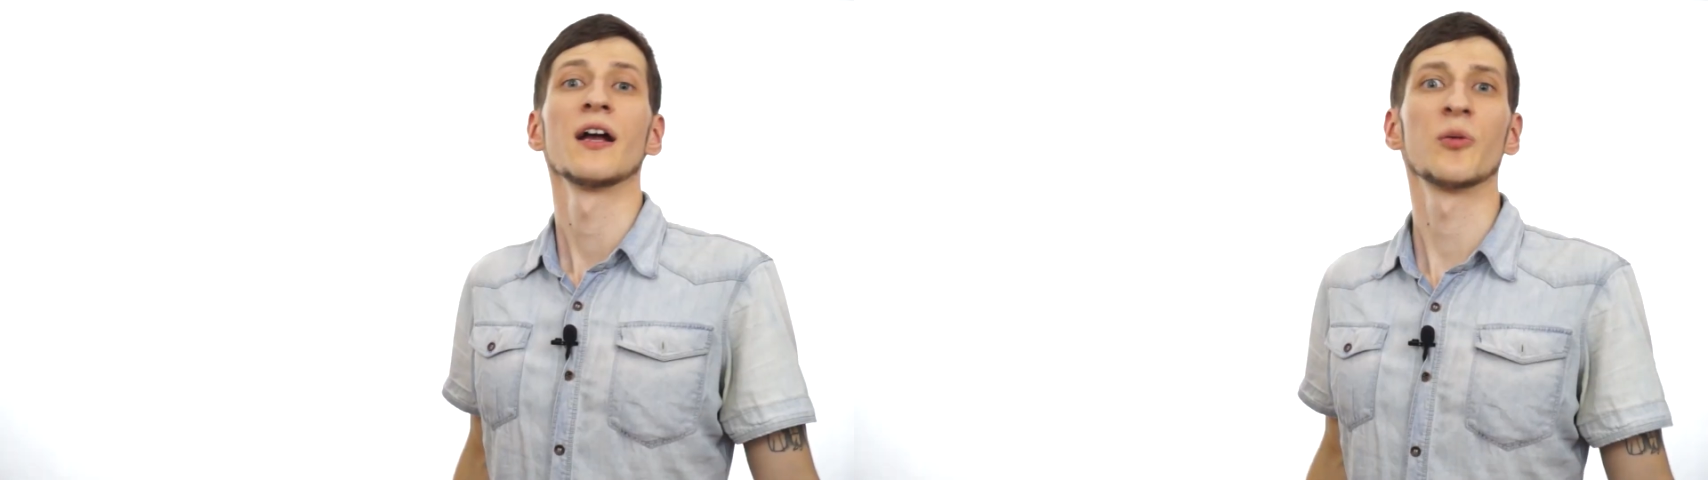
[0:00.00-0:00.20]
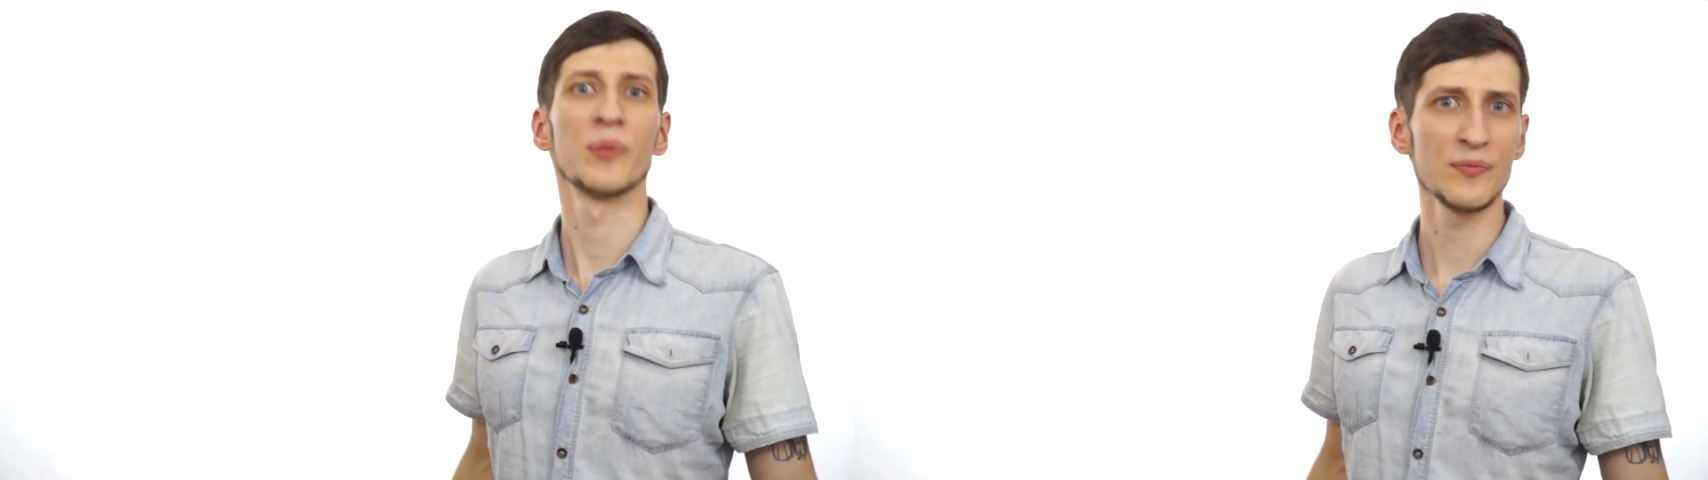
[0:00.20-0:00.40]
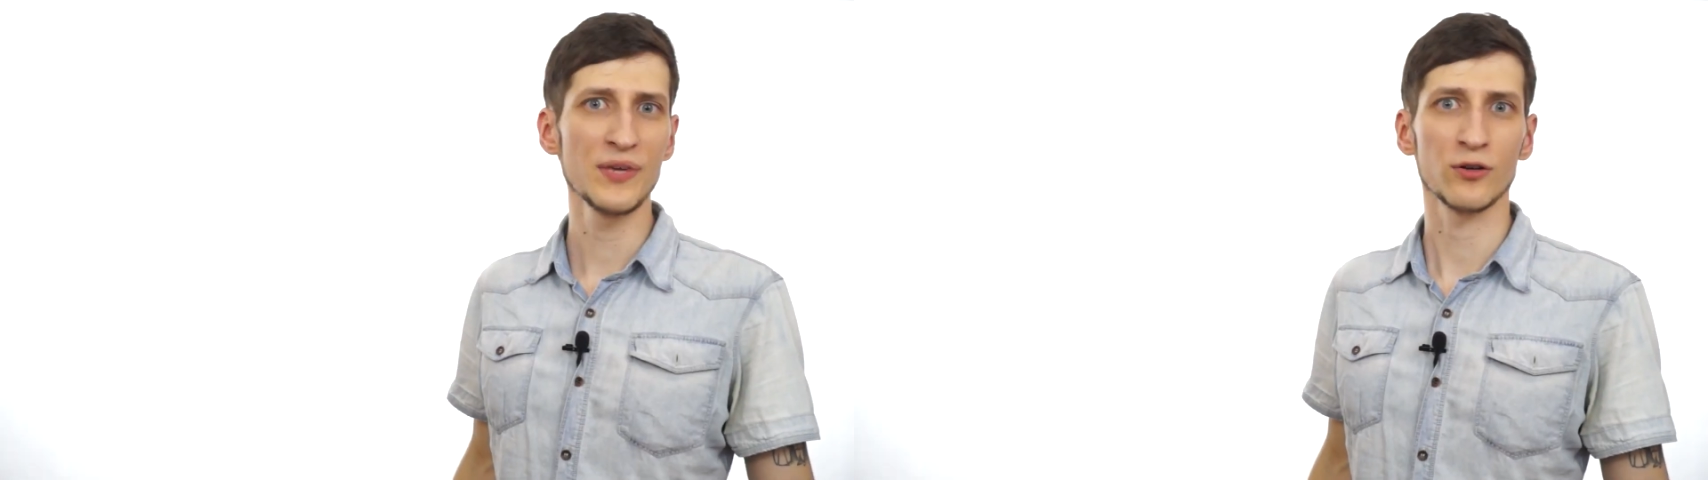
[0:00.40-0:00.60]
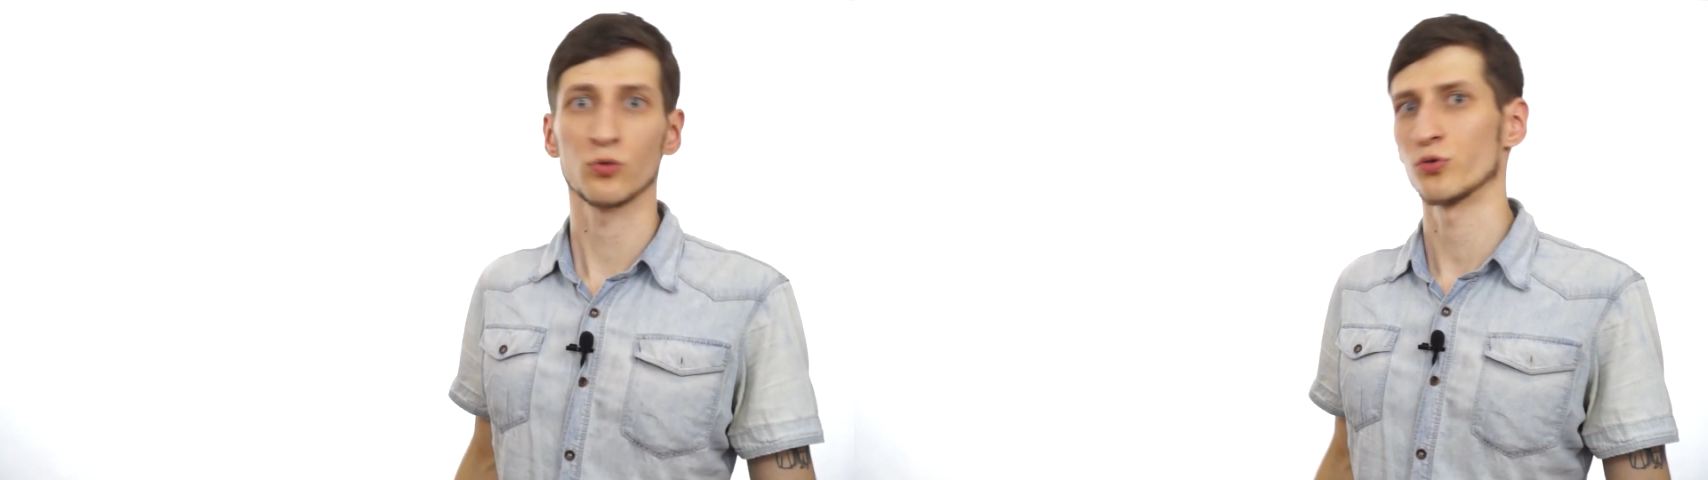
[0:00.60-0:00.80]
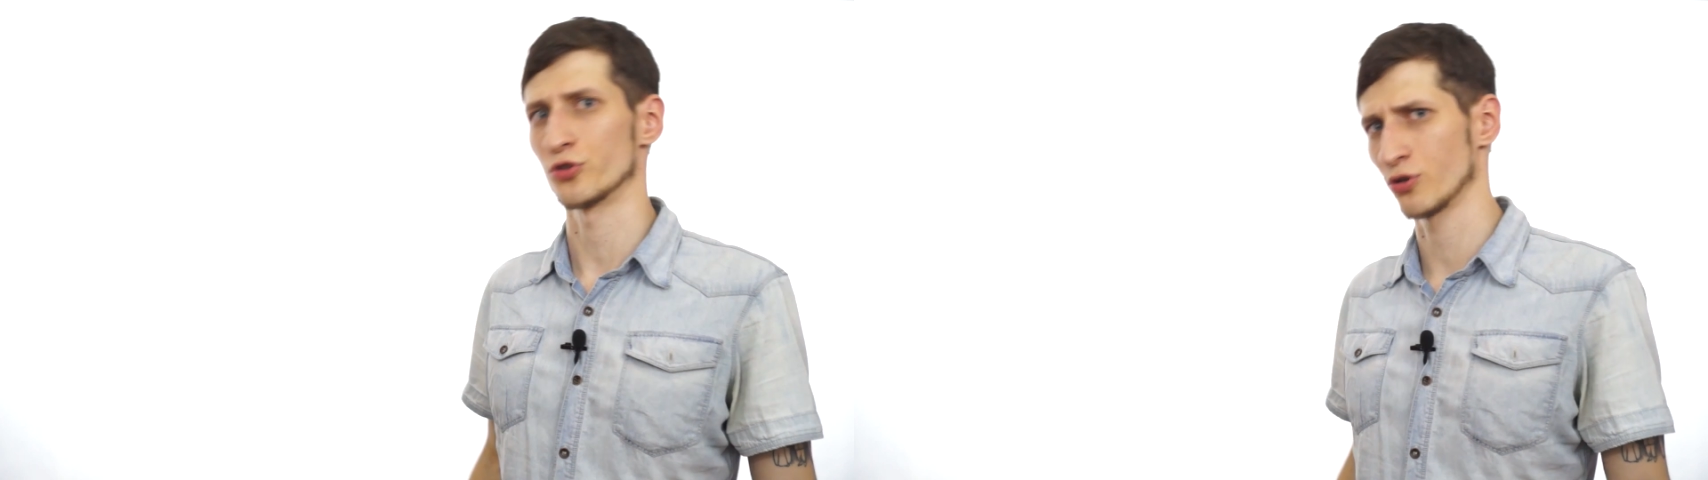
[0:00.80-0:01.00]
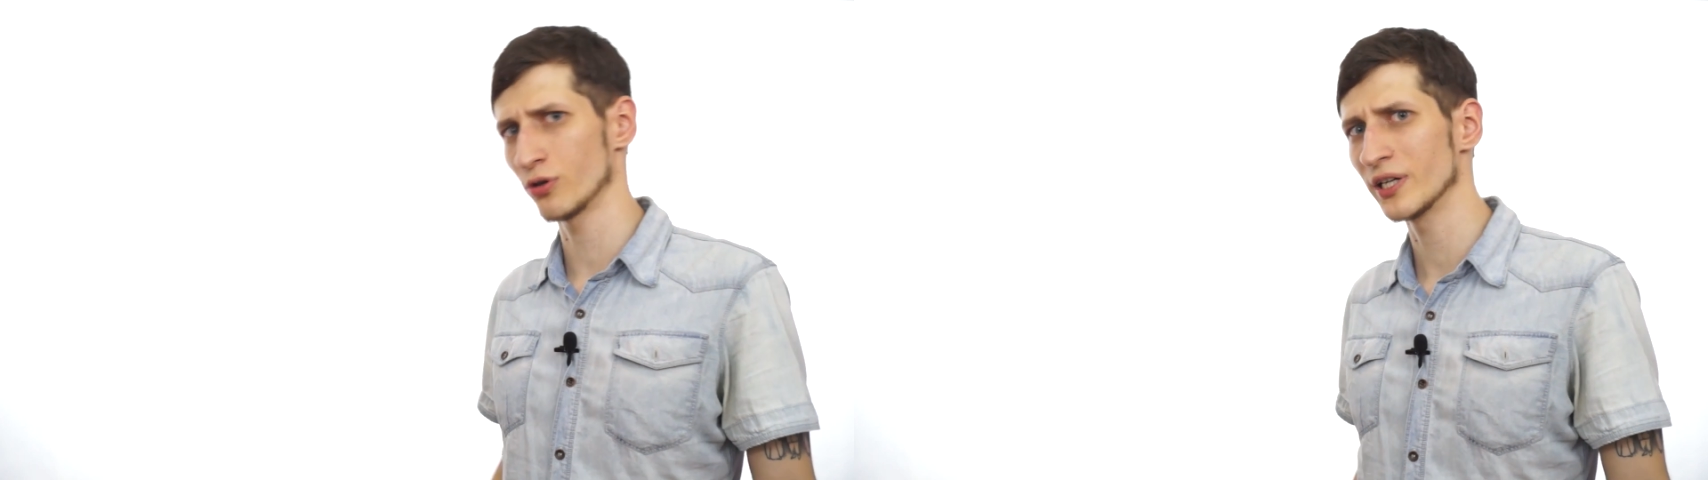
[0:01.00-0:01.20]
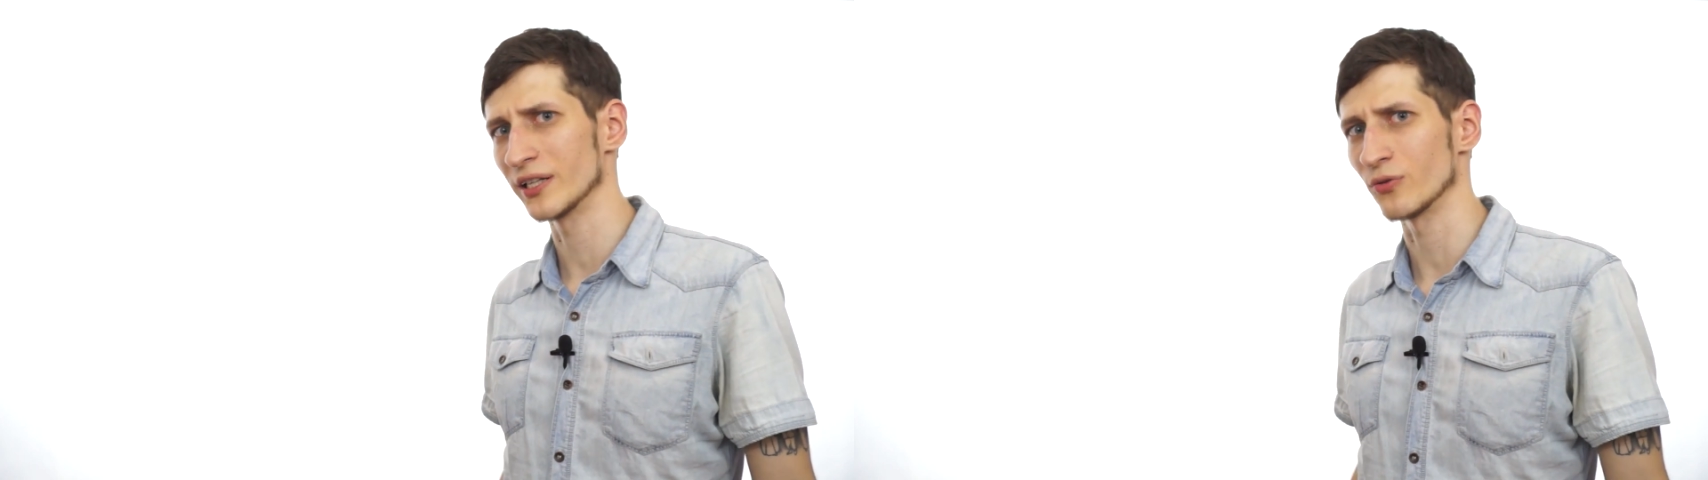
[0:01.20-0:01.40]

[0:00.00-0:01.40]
К примеру, ученые